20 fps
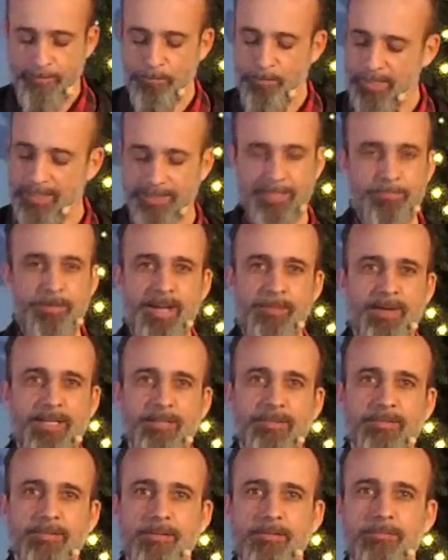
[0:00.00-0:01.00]
c'est bien
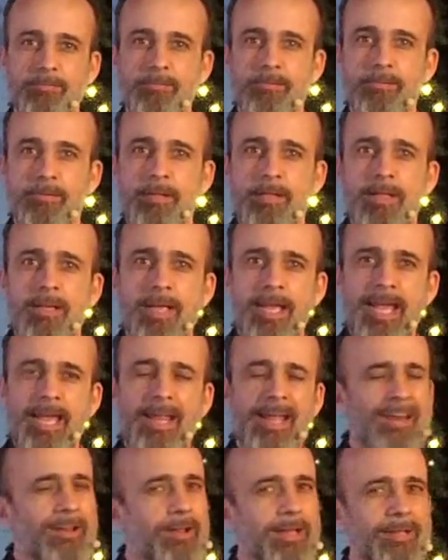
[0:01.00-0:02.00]
maintenant. et
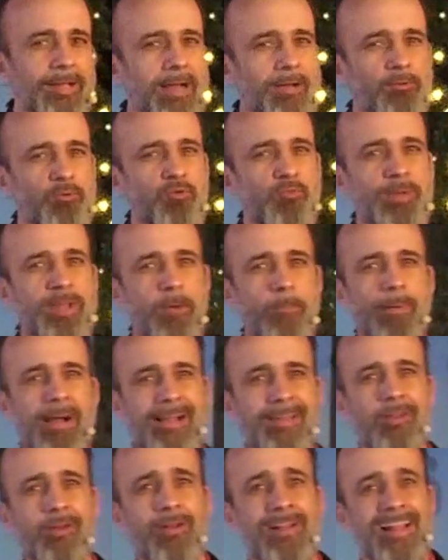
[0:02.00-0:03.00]
euh, n'oublions pas
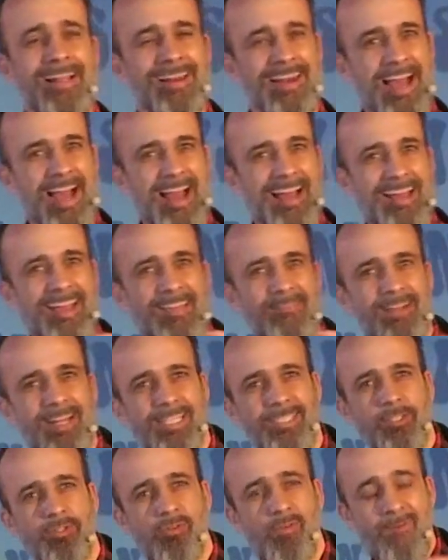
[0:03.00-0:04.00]
que la
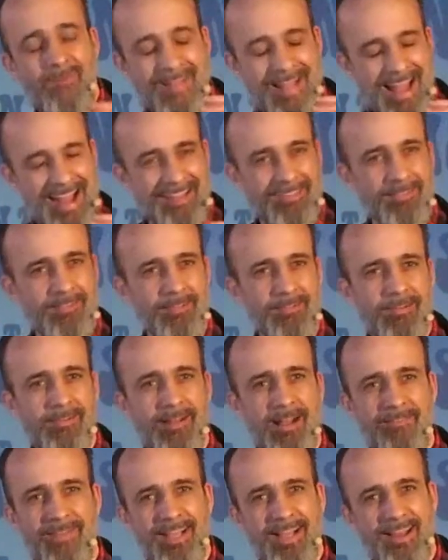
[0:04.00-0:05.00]
révélation attend
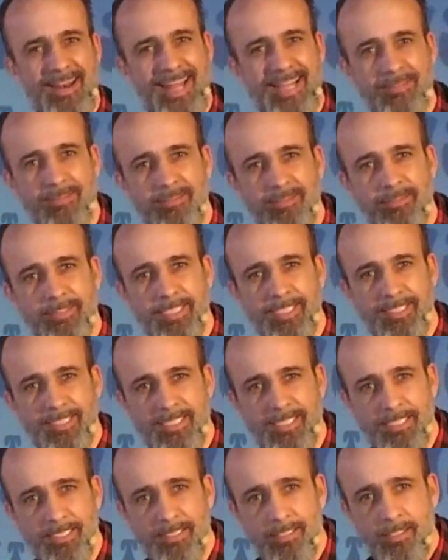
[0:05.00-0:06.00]
avec un ardent
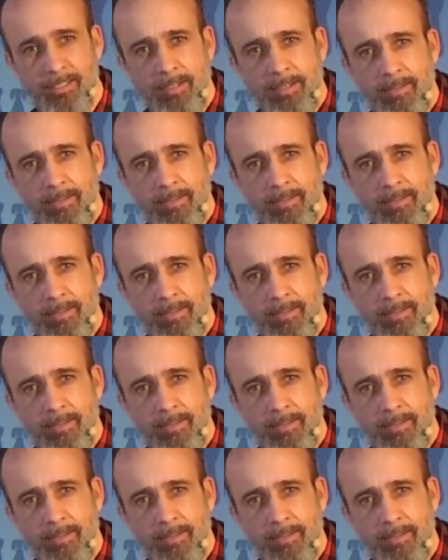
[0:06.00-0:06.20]
désir